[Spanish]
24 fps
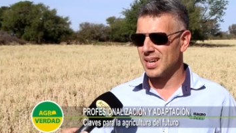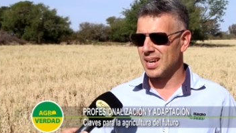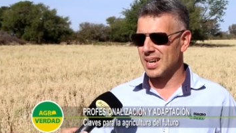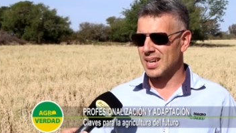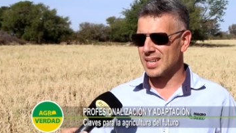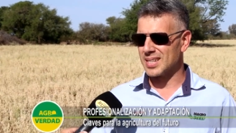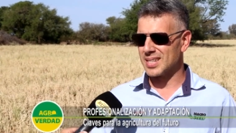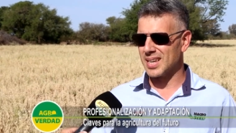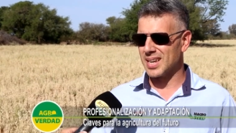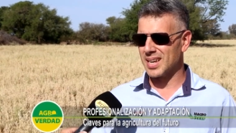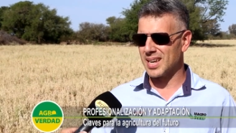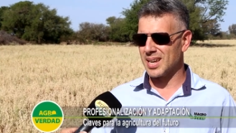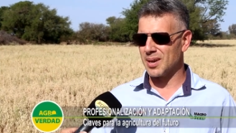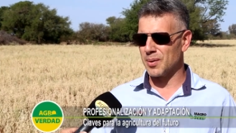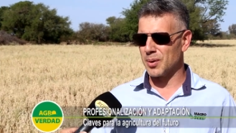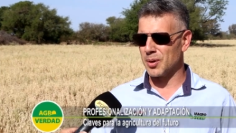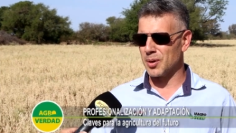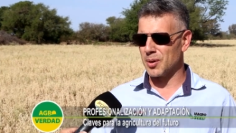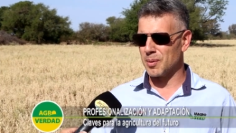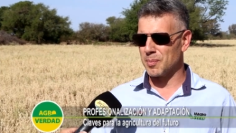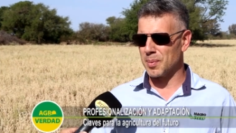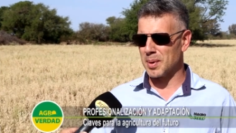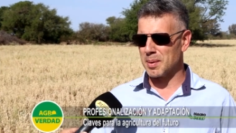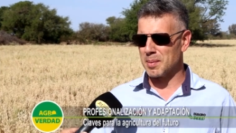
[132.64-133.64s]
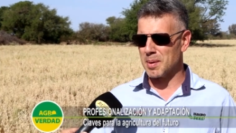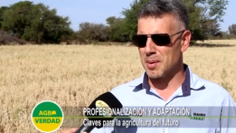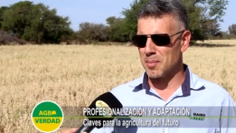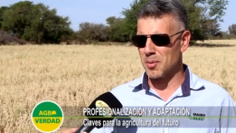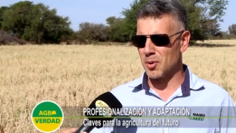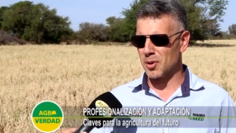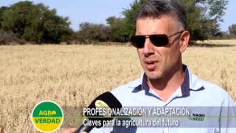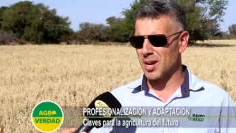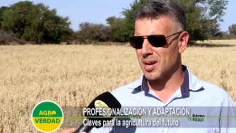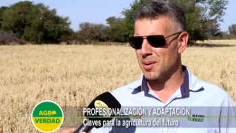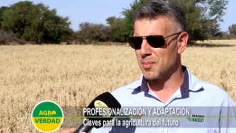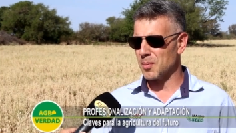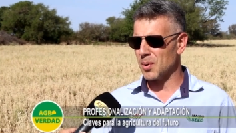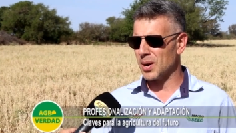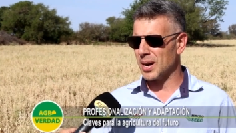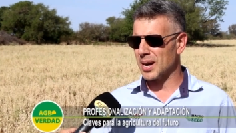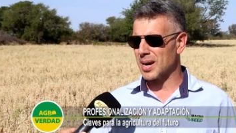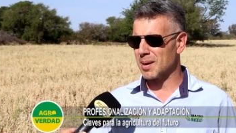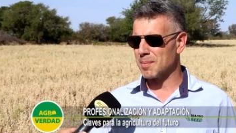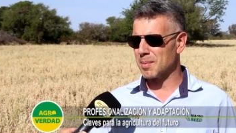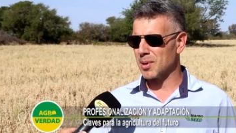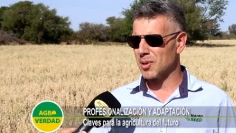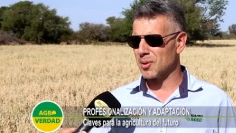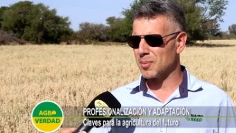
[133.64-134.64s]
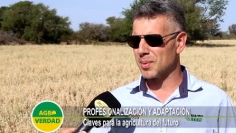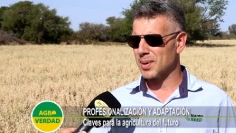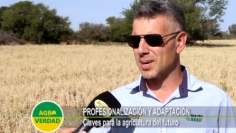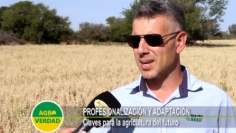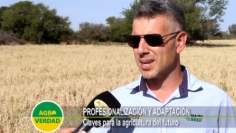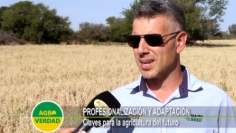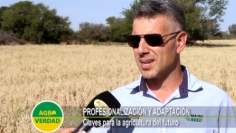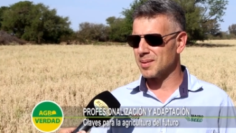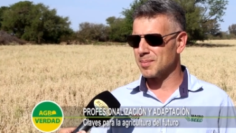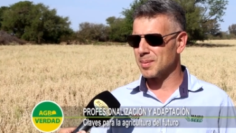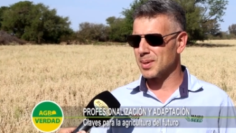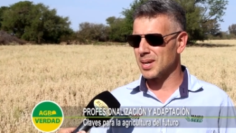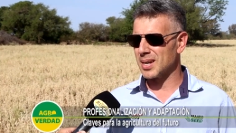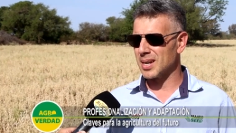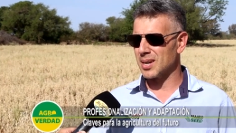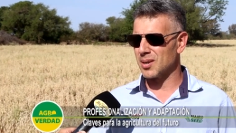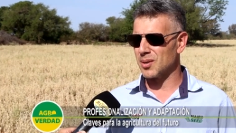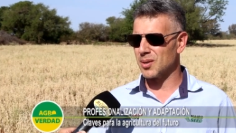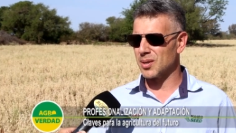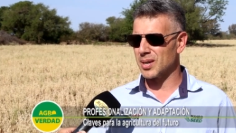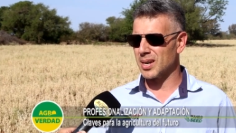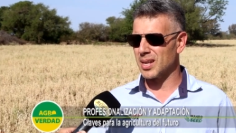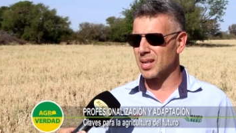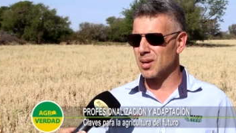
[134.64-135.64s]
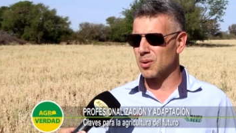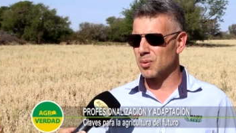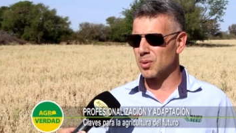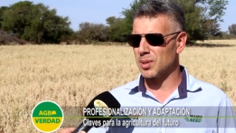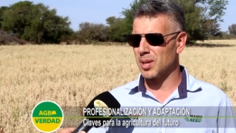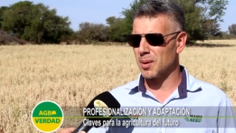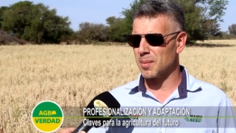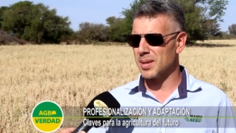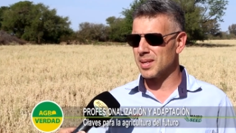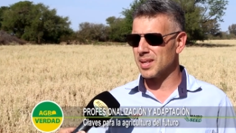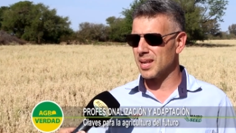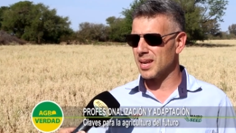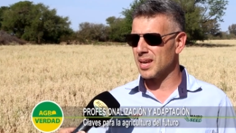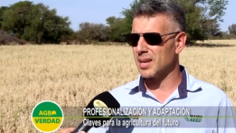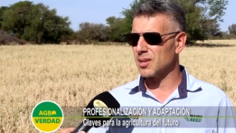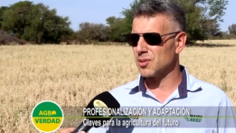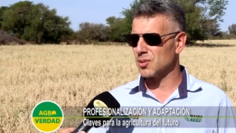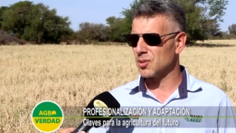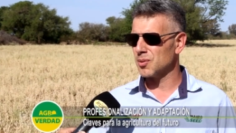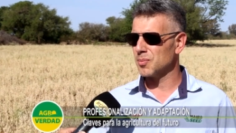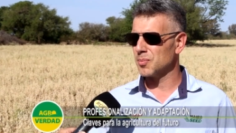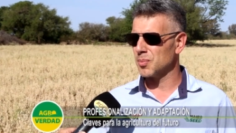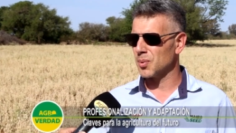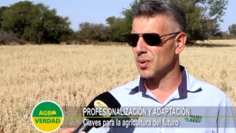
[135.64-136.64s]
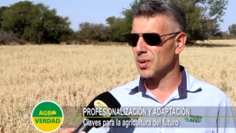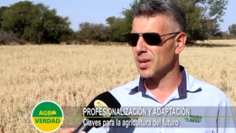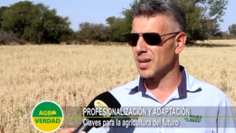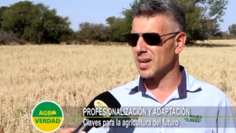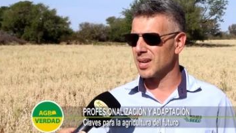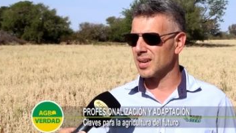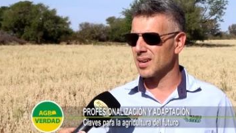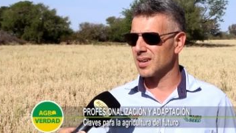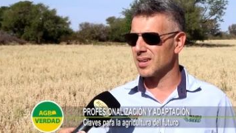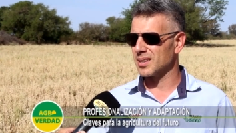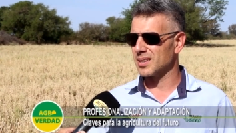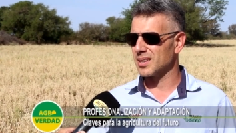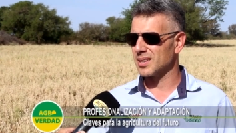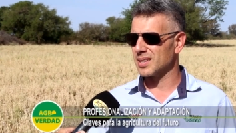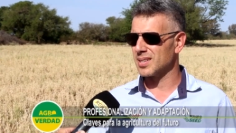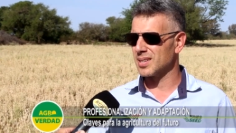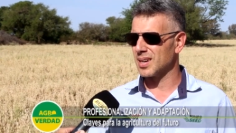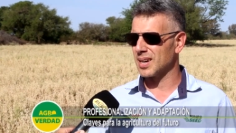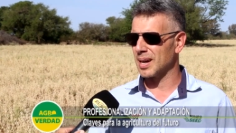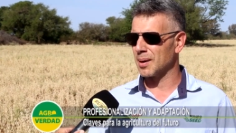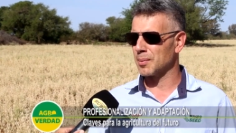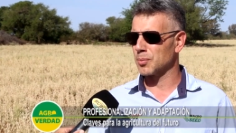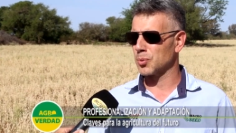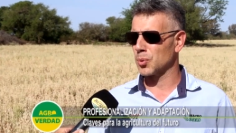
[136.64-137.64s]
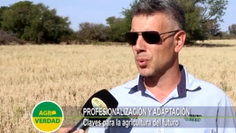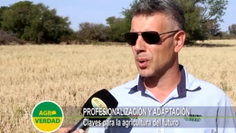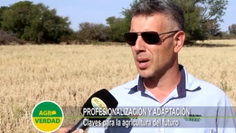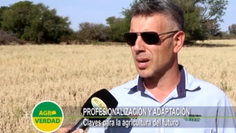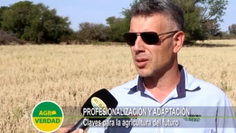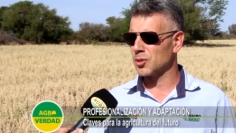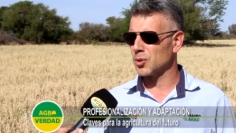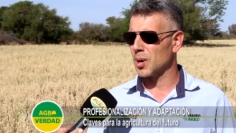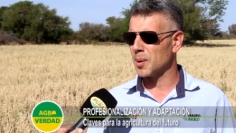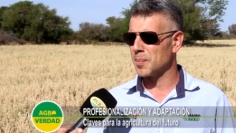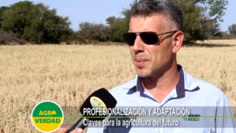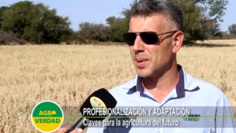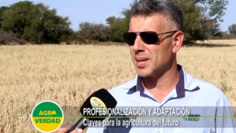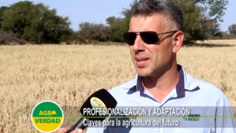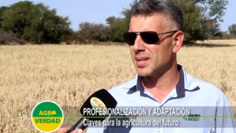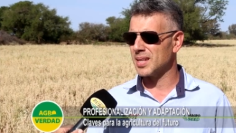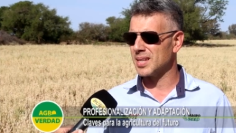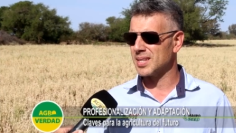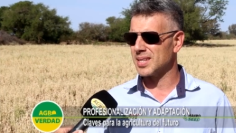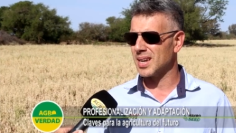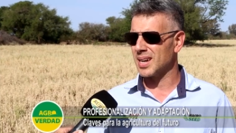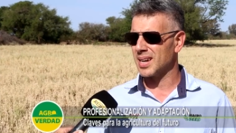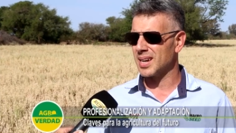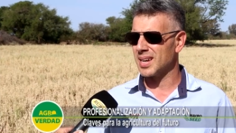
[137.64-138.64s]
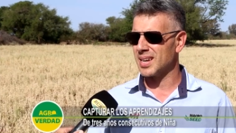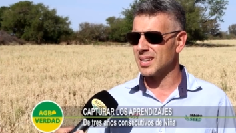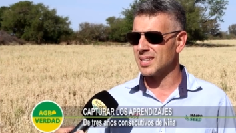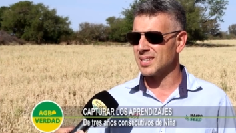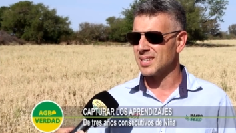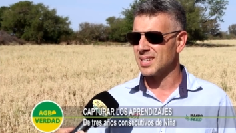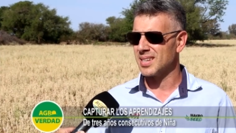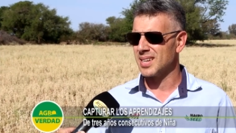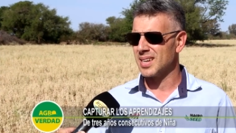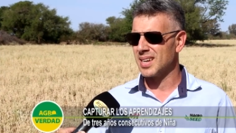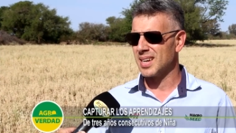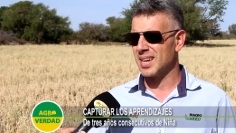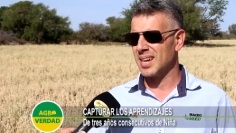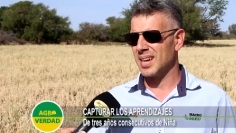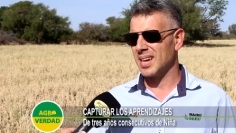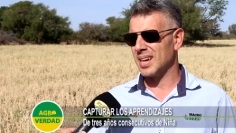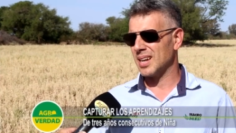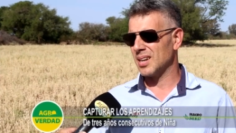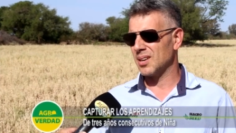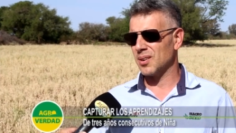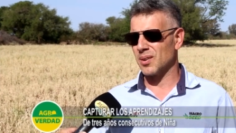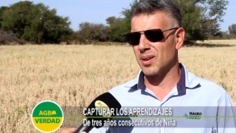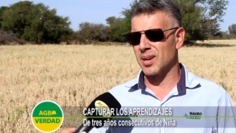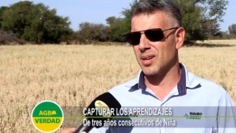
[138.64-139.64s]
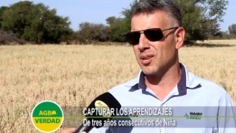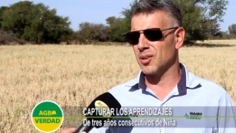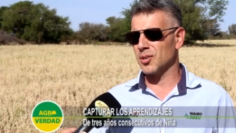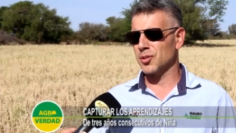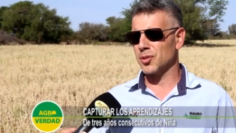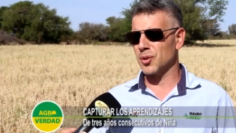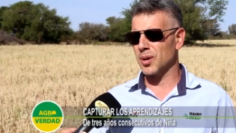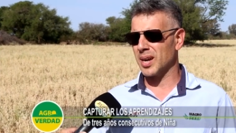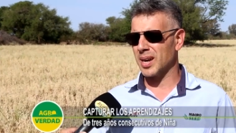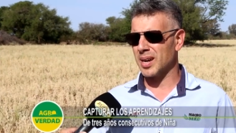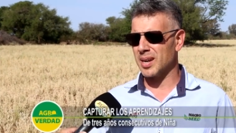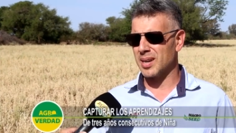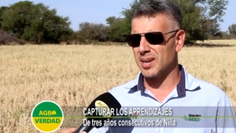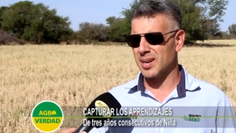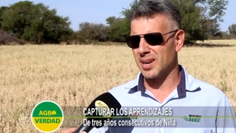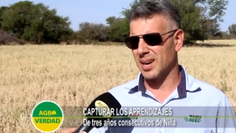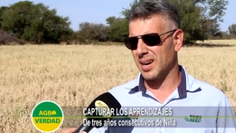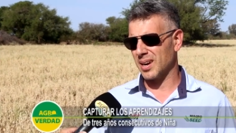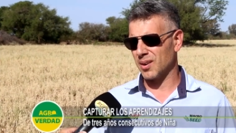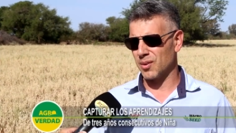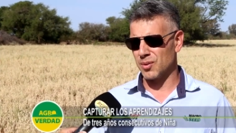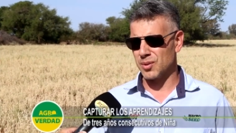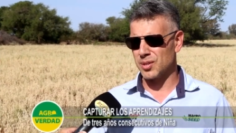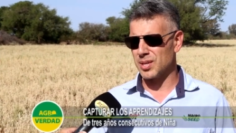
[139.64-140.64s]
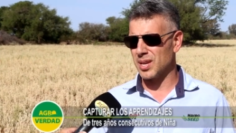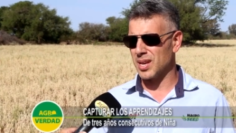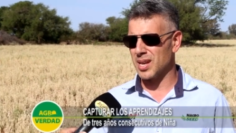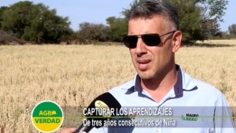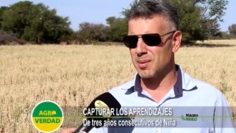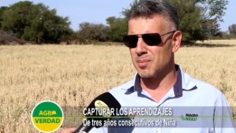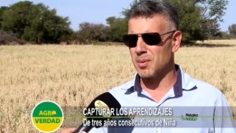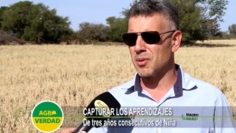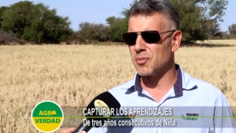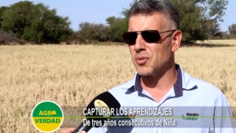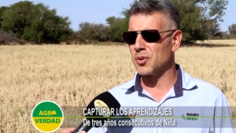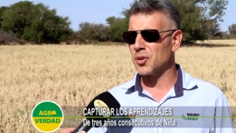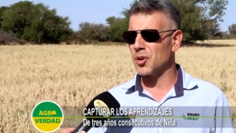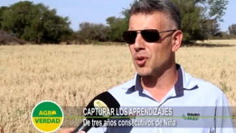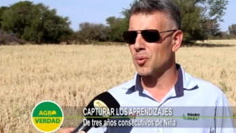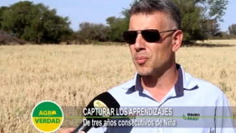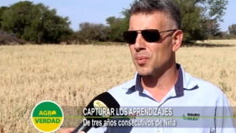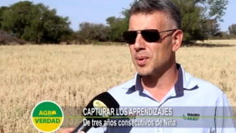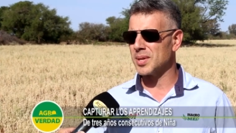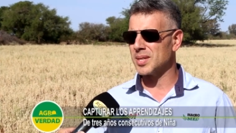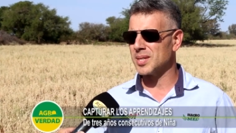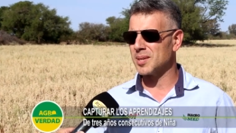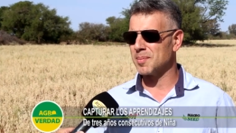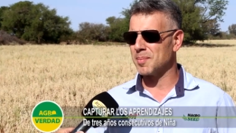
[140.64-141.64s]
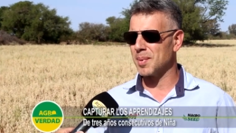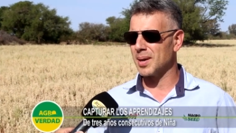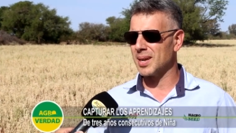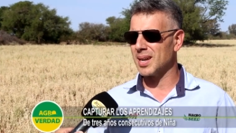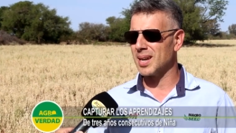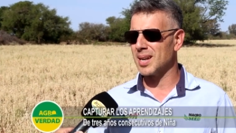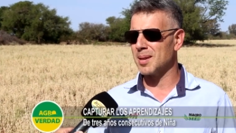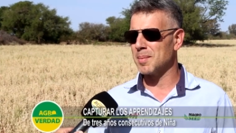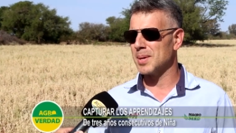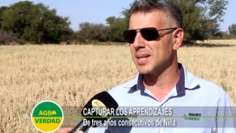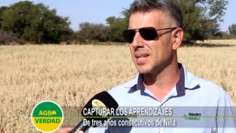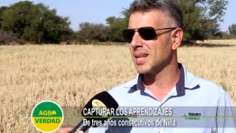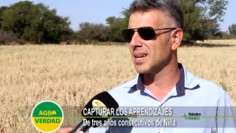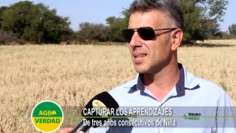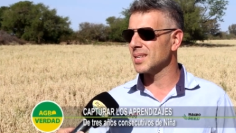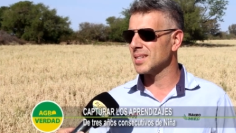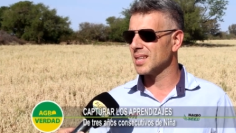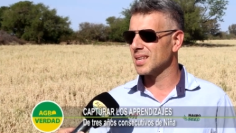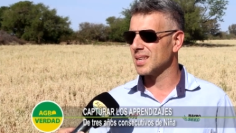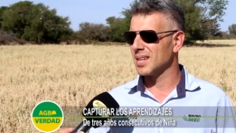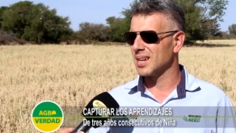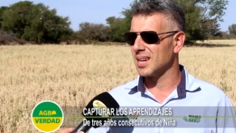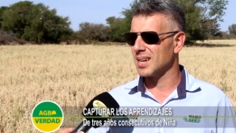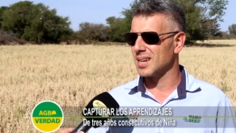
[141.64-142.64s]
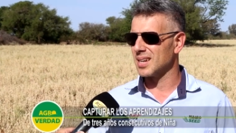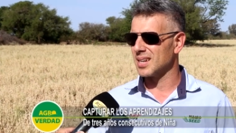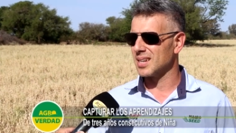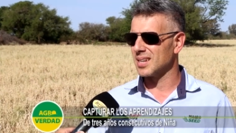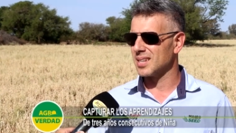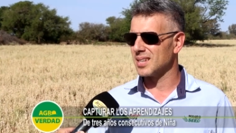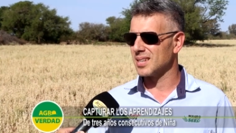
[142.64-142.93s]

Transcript: Así es que bueno, el primer bloque que hemos armado para, para la jornada justamente es eso, poder capturar esos aprendizajes en lo que nosotros consideramos que fueron los principales limitantes de la,